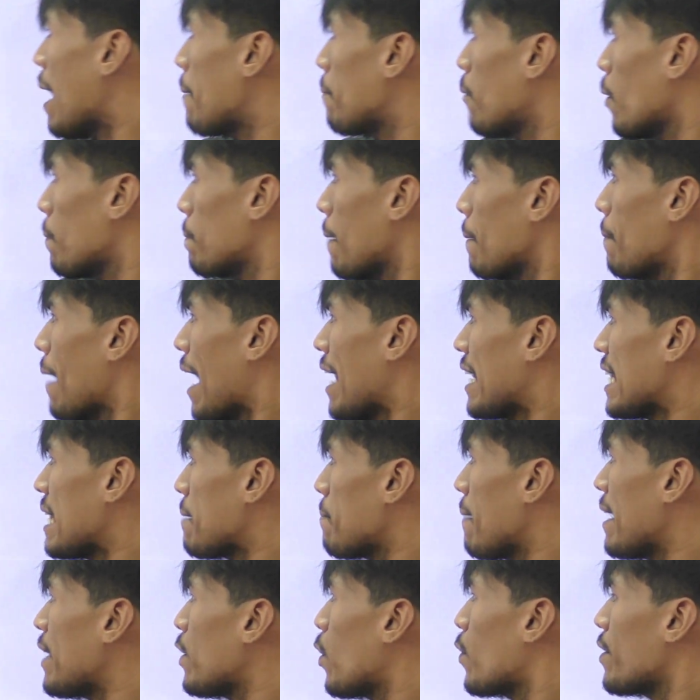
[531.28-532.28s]
มว่าบทประพันธ์
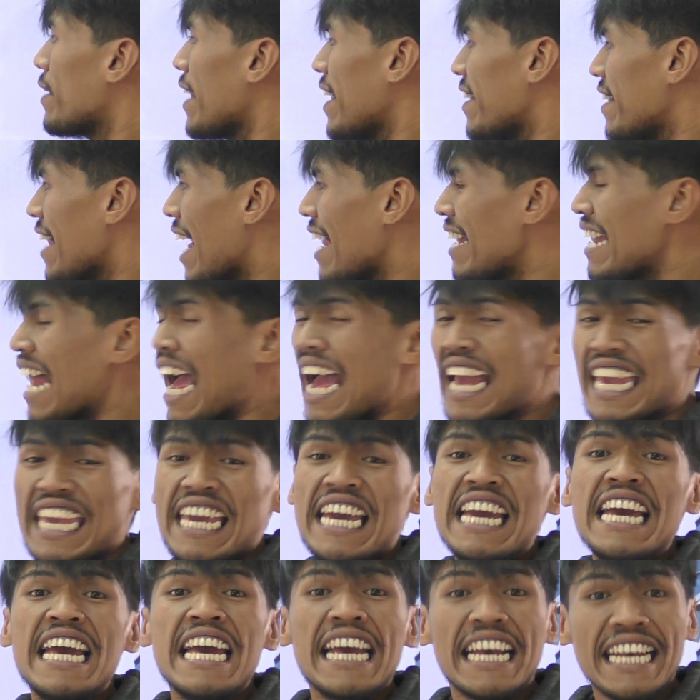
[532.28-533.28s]
นี้ไม่โดดเด่นด้านใด
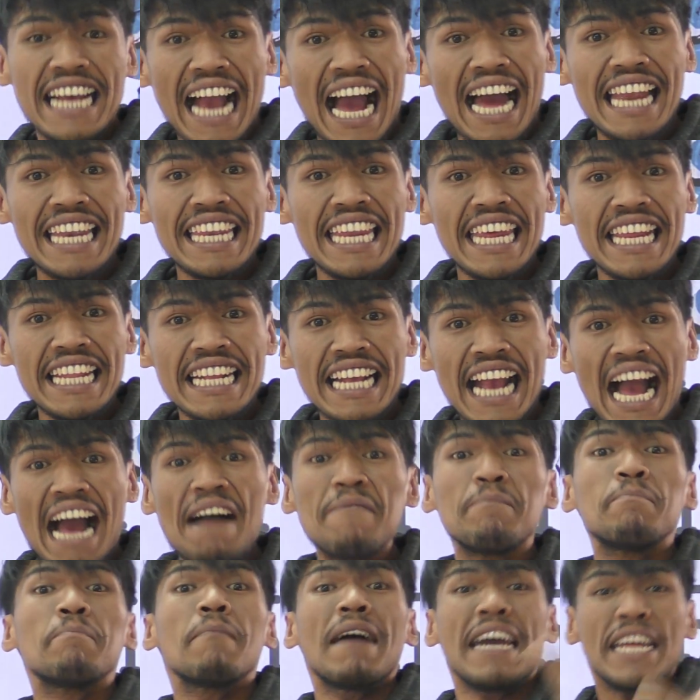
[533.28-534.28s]
การเล่น
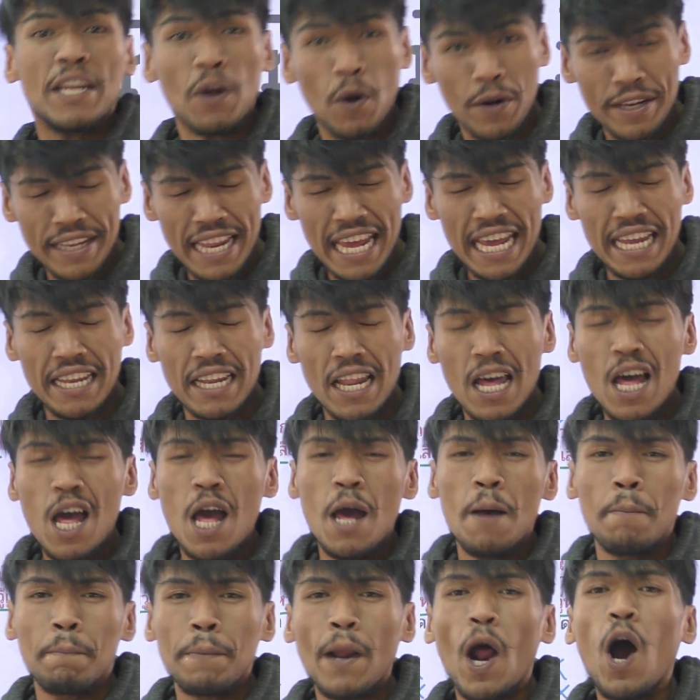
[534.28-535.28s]
คำไม่โดดเด่น
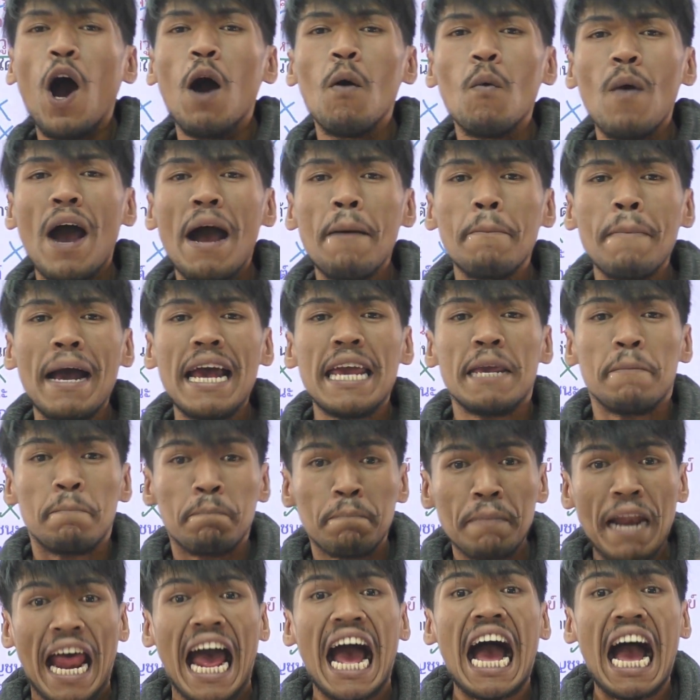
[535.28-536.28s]
เพราะว่าไม่
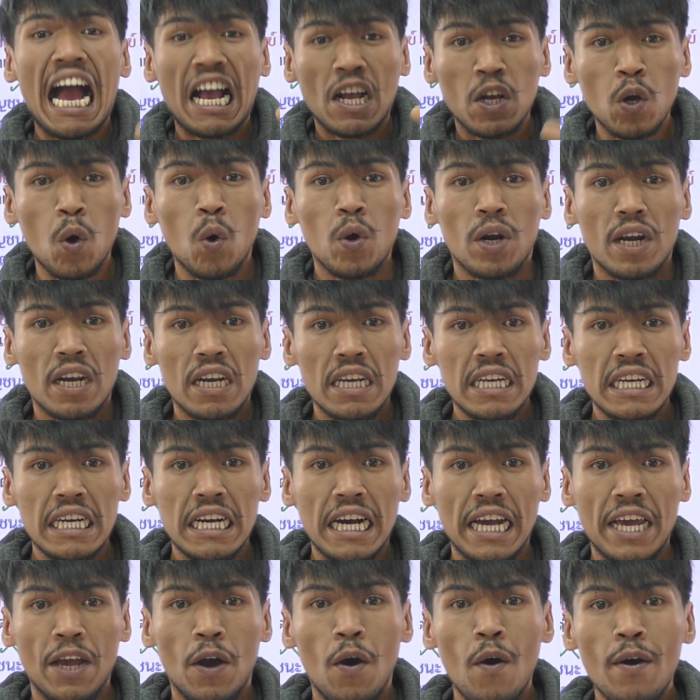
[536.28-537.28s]
ปรากฏเล
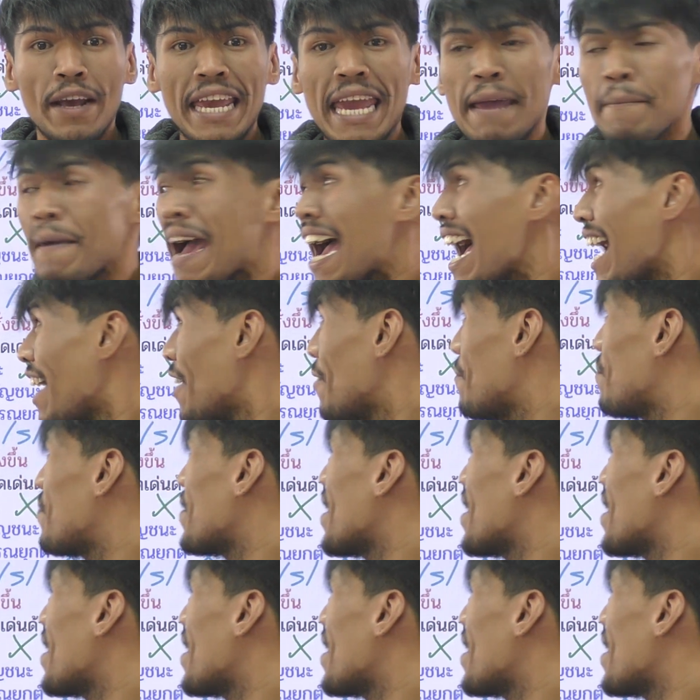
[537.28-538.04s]
ยโอเคป่ะ